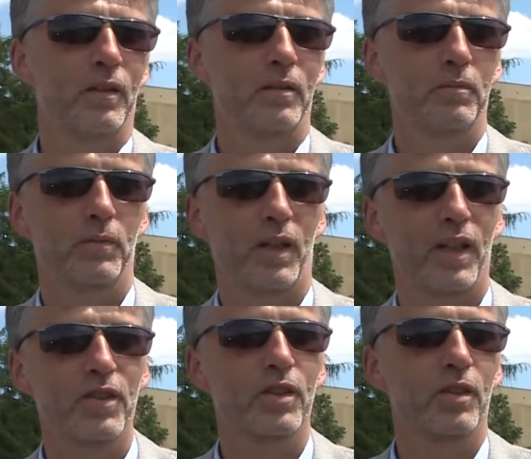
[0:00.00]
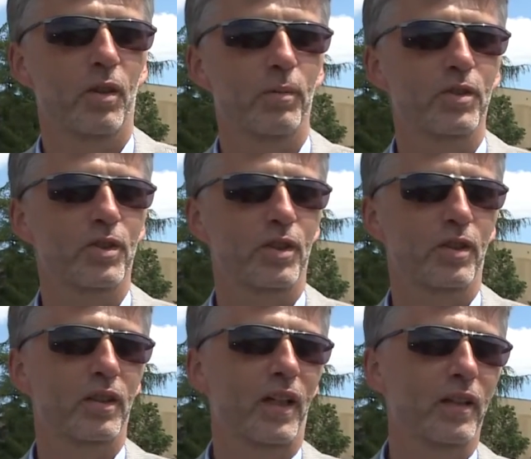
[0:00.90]
y, należy robić
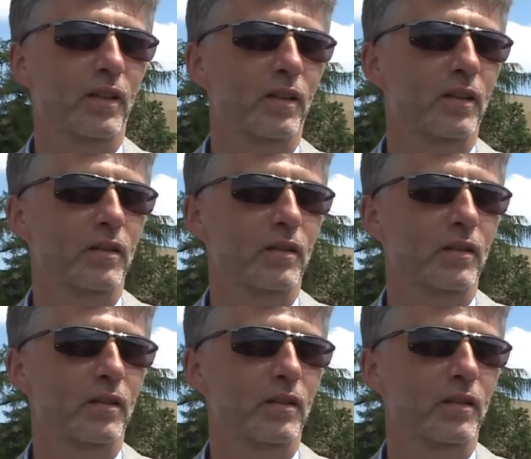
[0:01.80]
tak, y,